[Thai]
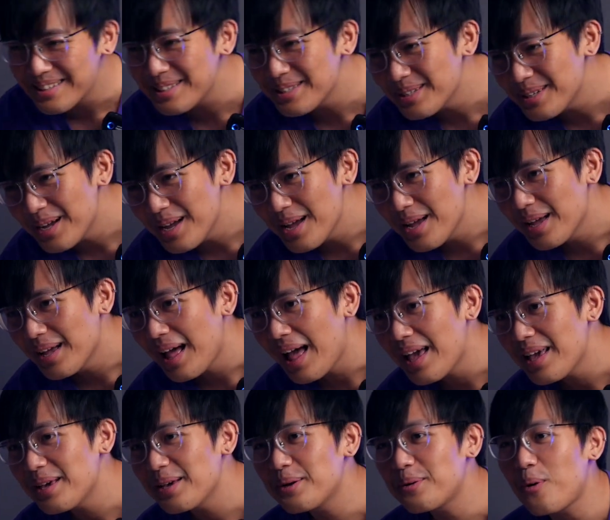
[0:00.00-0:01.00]
คือ
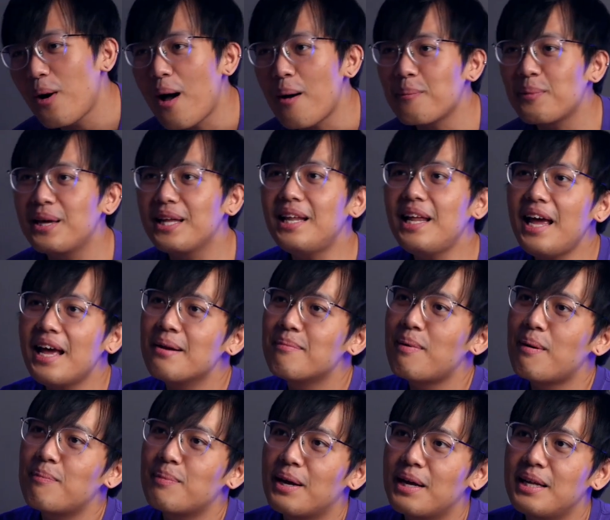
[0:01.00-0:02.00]
ไอความคิดเห็น
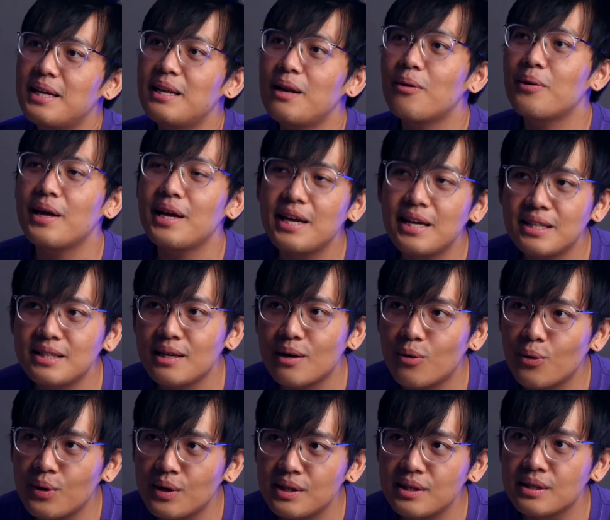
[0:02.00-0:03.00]
แบบนี้ที่เราได้ยินจา
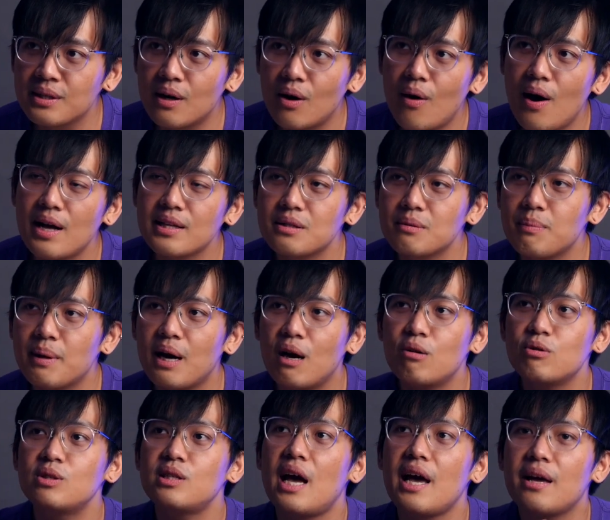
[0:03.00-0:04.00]
กคนอื่นเขาอาจจะไม่
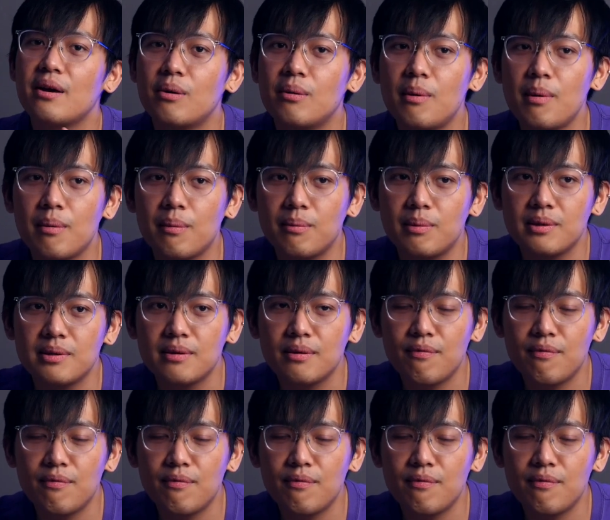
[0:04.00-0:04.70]
เข้าใจว่าแบบ